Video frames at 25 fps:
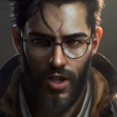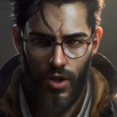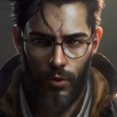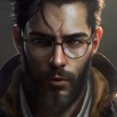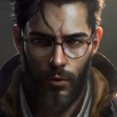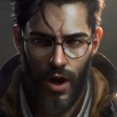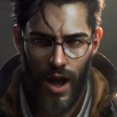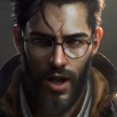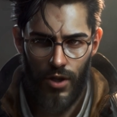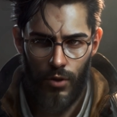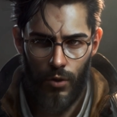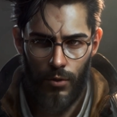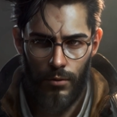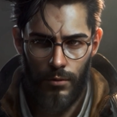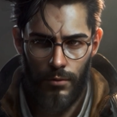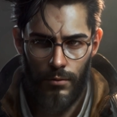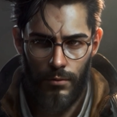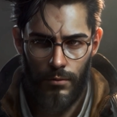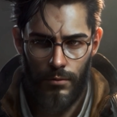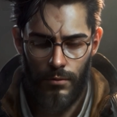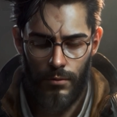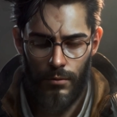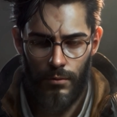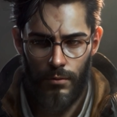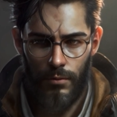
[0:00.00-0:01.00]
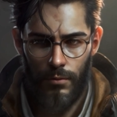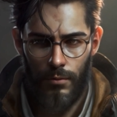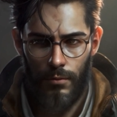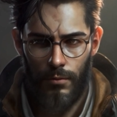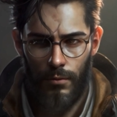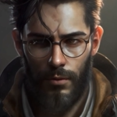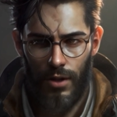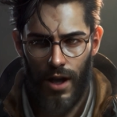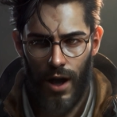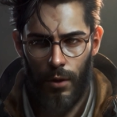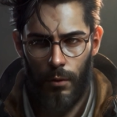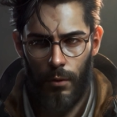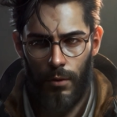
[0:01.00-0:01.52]
a su lado.
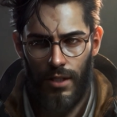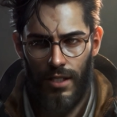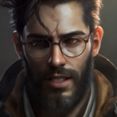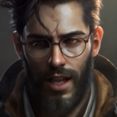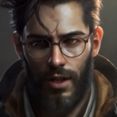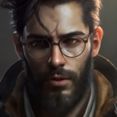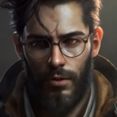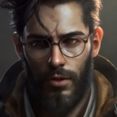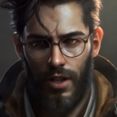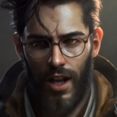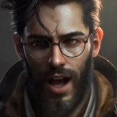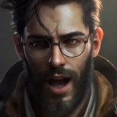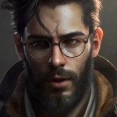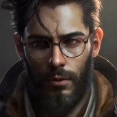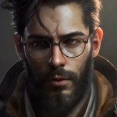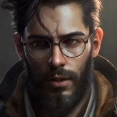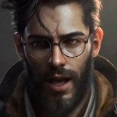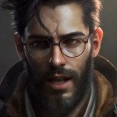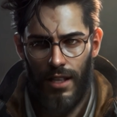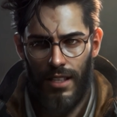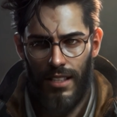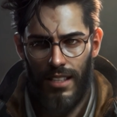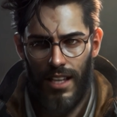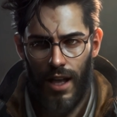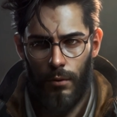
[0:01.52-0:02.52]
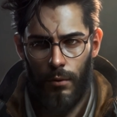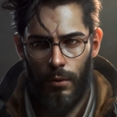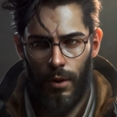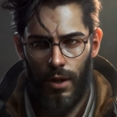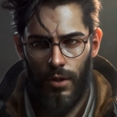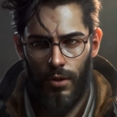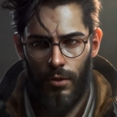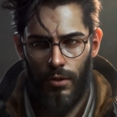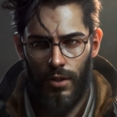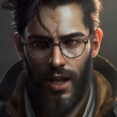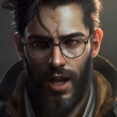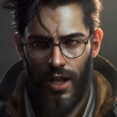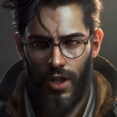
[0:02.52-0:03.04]
A pesar de que habían
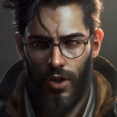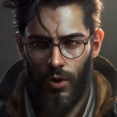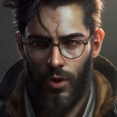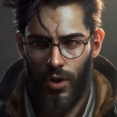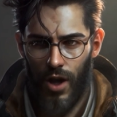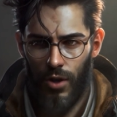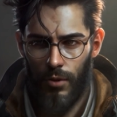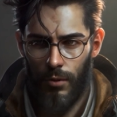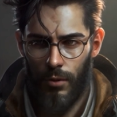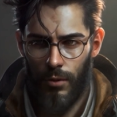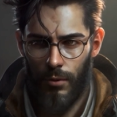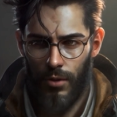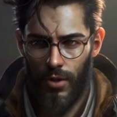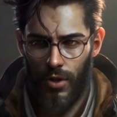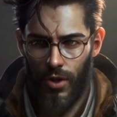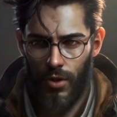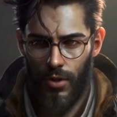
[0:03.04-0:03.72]
escapado de la ciudad,